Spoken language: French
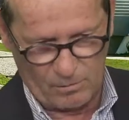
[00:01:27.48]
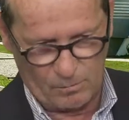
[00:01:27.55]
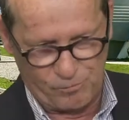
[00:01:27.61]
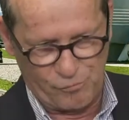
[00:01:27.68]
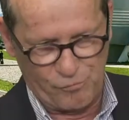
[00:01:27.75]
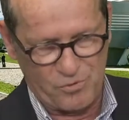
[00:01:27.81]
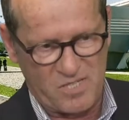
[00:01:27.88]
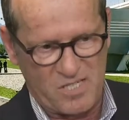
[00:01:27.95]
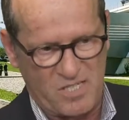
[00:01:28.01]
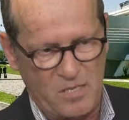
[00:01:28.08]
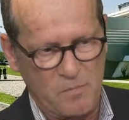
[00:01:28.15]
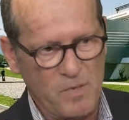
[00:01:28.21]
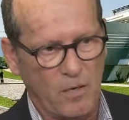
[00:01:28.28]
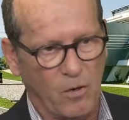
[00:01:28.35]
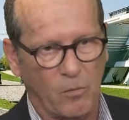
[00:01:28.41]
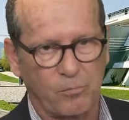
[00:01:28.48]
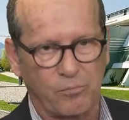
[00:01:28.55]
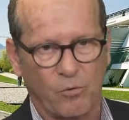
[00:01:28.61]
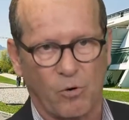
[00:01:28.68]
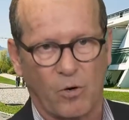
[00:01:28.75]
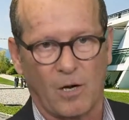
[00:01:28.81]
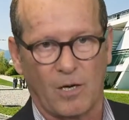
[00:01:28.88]
plus de 6000
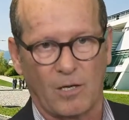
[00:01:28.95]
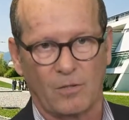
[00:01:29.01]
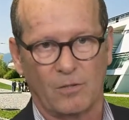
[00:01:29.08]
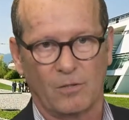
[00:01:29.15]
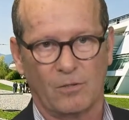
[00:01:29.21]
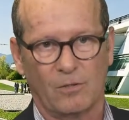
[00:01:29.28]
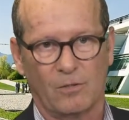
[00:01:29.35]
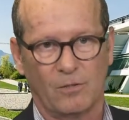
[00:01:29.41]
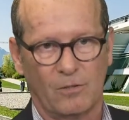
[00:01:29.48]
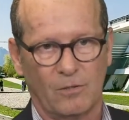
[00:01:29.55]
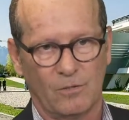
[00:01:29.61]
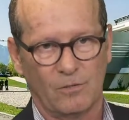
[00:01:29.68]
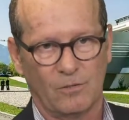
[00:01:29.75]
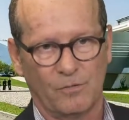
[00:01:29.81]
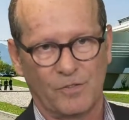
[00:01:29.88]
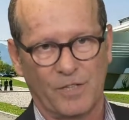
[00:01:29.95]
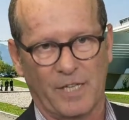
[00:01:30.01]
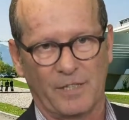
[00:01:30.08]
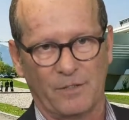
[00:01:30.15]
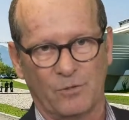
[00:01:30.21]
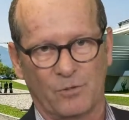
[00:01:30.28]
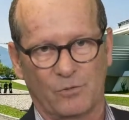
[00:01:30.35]
emplois
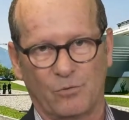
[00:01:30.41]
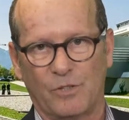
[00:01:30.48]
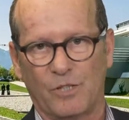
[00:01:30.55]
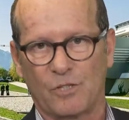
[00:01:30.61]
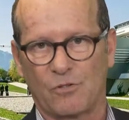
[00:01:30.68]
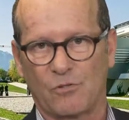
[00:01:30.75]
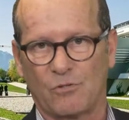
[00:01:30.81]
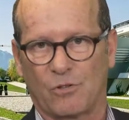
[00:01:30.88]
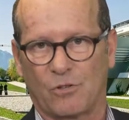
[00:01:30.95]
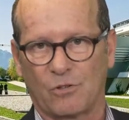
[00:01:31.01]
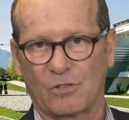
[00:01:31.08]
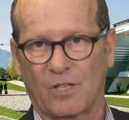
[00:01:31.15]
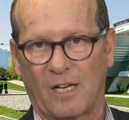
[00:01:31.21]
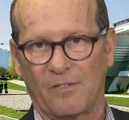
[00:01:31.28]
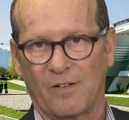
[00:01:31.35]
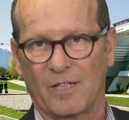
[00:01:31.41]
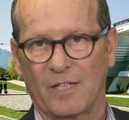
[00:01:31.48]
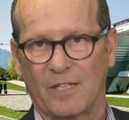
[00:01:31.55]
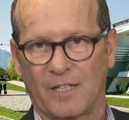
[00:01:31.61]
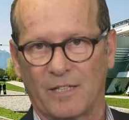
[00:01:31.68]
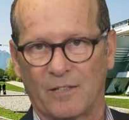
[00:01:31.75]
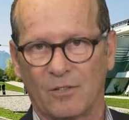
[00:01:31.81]
viennent tous les jours
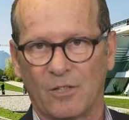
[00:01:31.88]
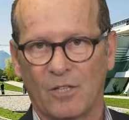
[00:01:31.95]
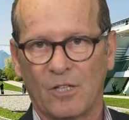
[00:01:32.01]
travailler